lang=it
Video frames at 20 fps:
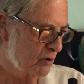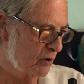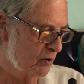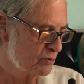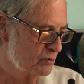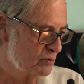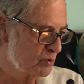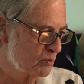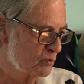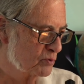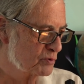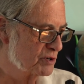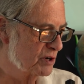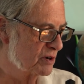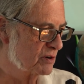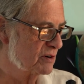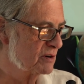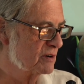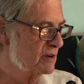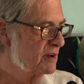
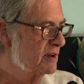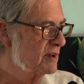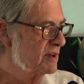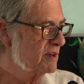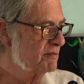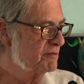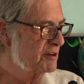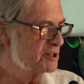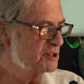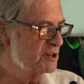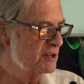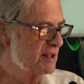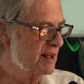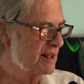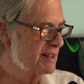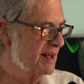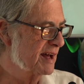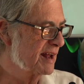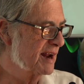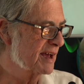contuso. invece di
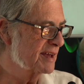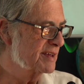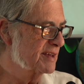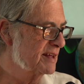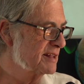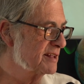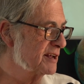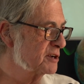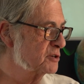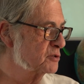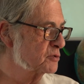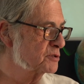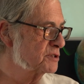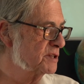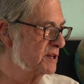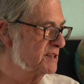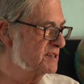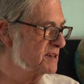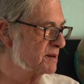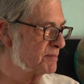andare a chiedere
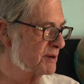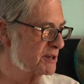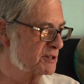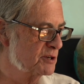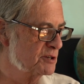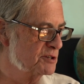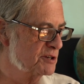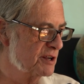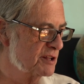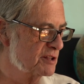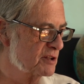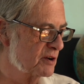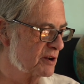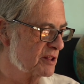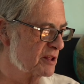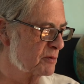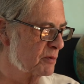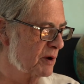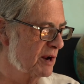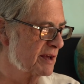giustizia presso i genitori
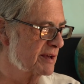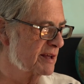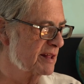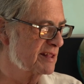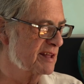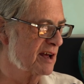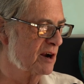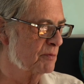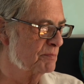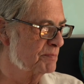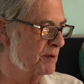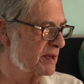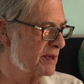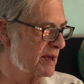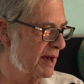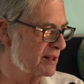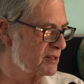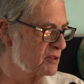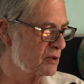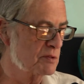di quelli che ti hanno
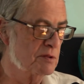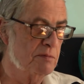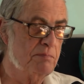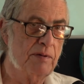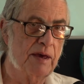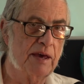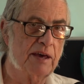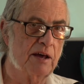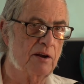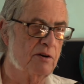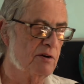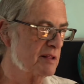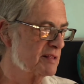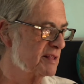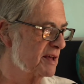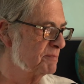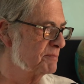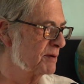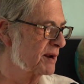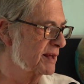picchiato, ti picchiano a
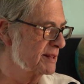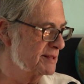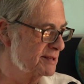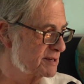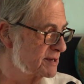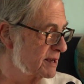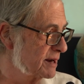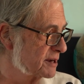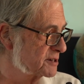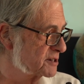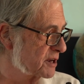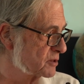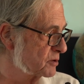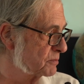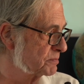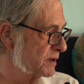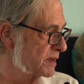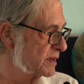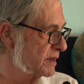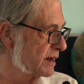te perché ti sei
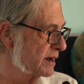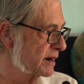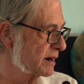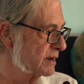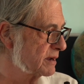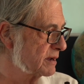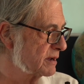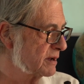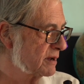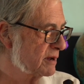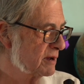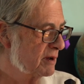lasciato picchiare.